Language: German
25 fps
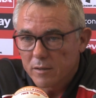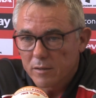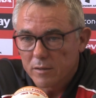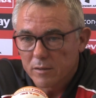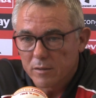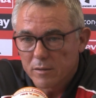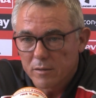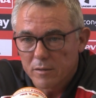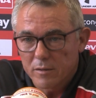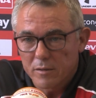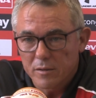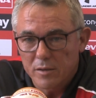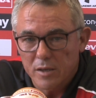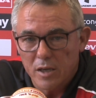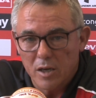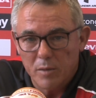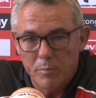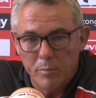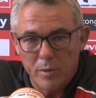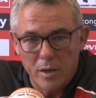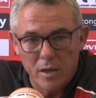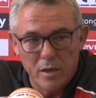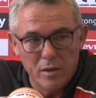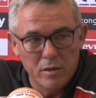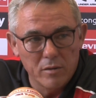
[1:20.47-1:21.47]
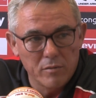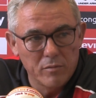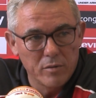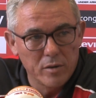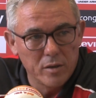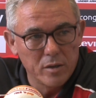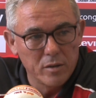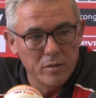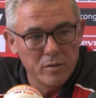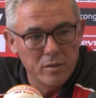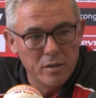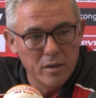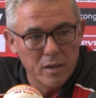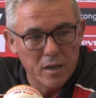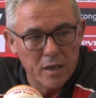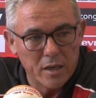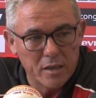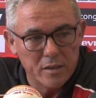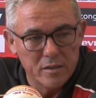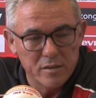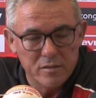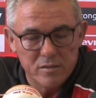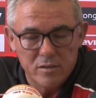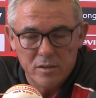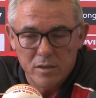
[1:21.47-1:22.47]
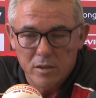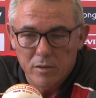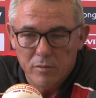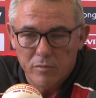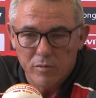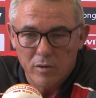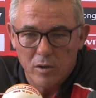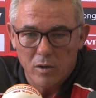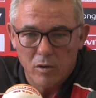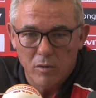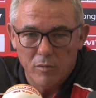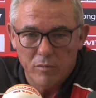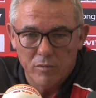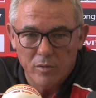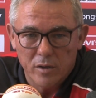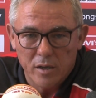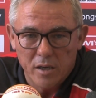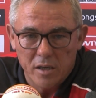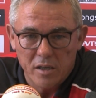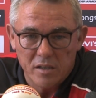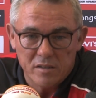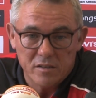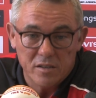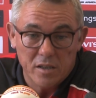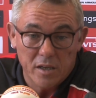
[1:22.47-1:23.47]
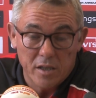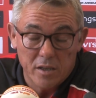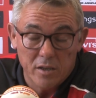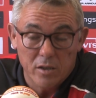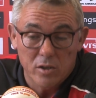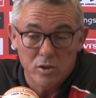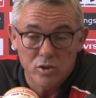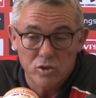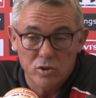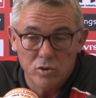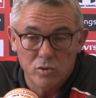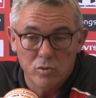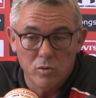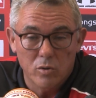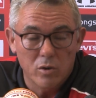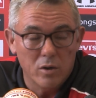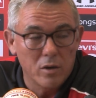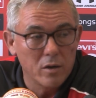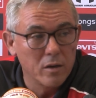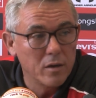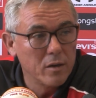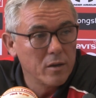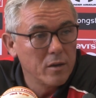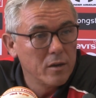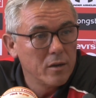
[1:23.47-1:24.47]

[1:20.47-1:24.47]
äh, nach Ballgewinn, direktes Tieflaufen gegen das gegnerische Tor.